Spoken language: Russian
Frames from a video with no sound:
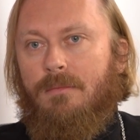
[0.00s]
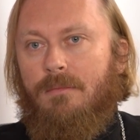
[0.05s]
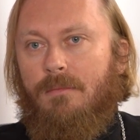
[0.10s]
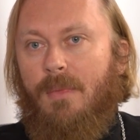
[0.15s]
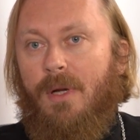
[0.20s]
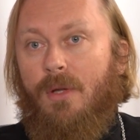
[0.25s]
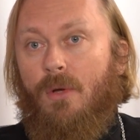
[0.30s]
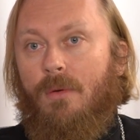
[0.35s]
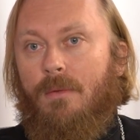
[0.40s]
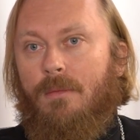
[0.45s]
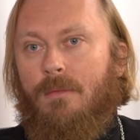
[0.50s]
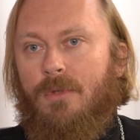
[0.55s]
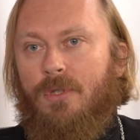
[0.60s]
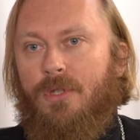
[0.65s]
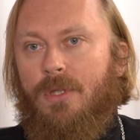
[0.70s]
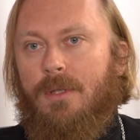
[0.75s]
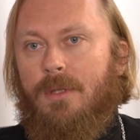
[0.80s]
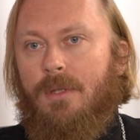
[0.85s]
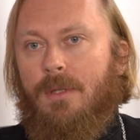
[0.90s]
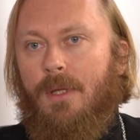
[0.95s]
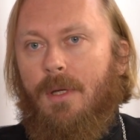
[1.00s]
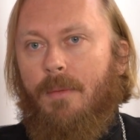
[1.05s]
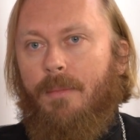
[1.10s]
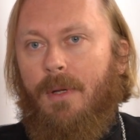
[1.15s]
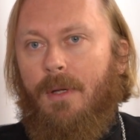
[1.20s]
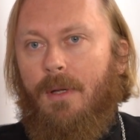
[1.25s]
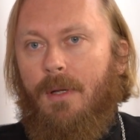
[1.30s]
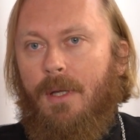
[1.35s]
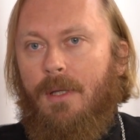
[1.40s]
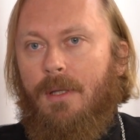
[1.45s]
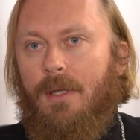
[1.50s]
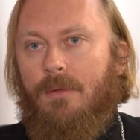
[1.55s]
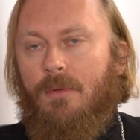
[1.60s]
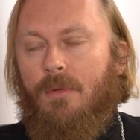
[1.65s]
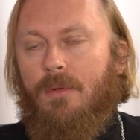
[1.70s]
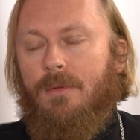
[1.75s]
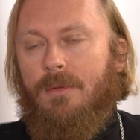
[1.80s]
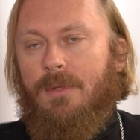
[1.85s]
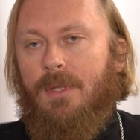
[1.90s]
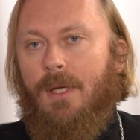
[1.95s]
мое жизненное определение,
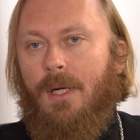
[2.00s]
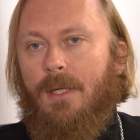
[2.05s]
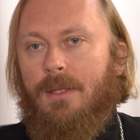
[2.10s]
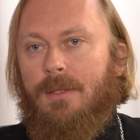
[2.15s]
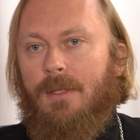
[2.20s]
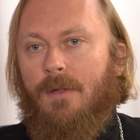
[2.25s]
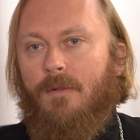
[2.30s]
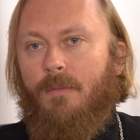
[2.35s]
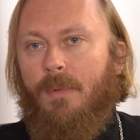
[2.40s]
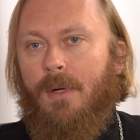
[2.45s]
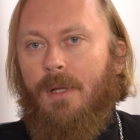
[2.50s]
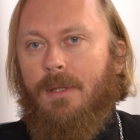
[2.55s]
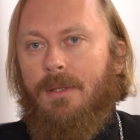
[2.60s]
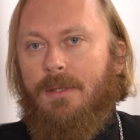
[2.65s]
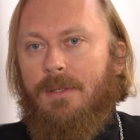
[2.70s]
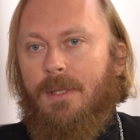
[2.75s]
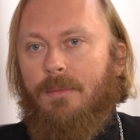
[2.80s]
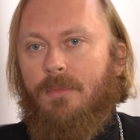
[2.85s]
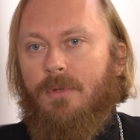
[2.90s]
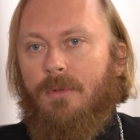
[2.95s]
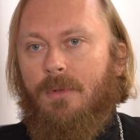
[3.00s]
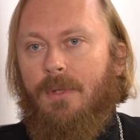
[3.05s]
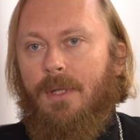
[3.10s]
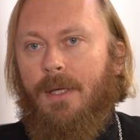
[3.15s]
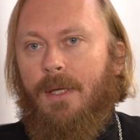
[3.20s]
оно как раз совпало с тем, что